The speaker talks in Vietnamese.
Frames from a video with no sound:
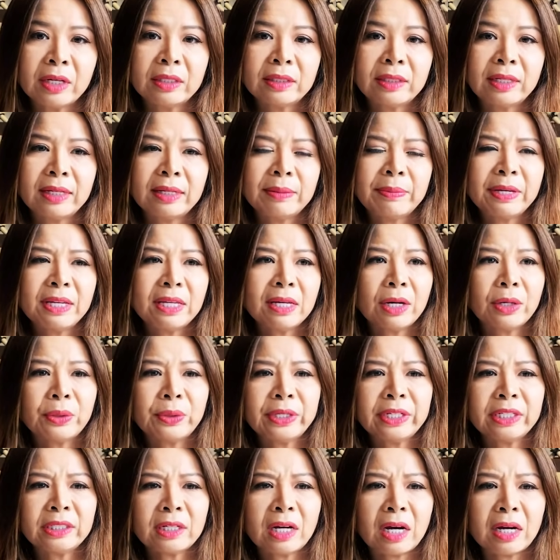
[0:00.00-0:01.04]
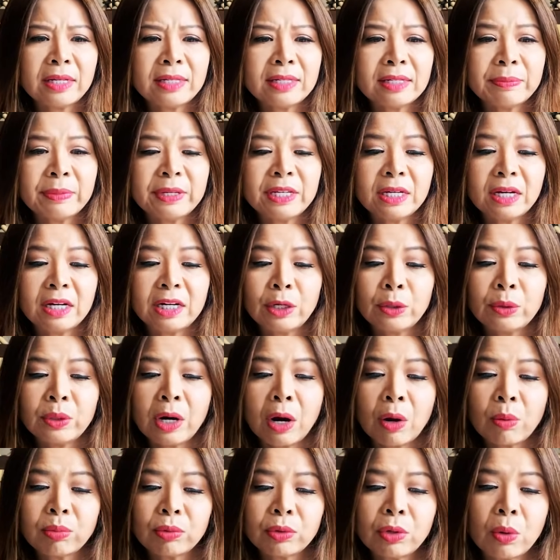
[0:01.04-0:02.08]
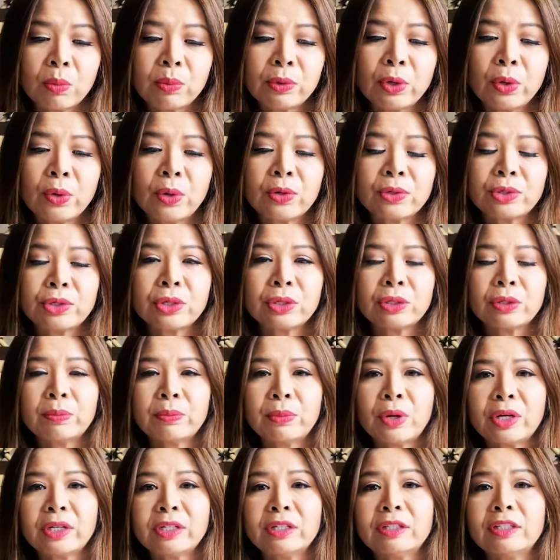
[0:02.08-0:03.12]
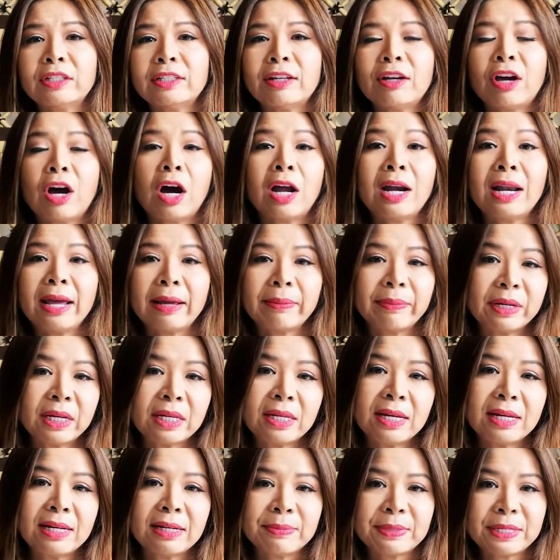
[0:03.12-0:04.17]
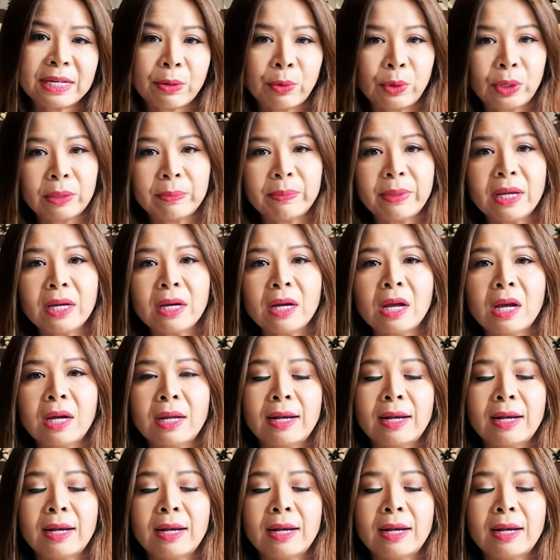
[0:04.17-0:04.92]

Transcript: Thì bây giờ Uyên nói chứ bây giờ nếu không đụng vô hồ sơ của mọi người thì họ làm cái gì làm sao Uyên biết.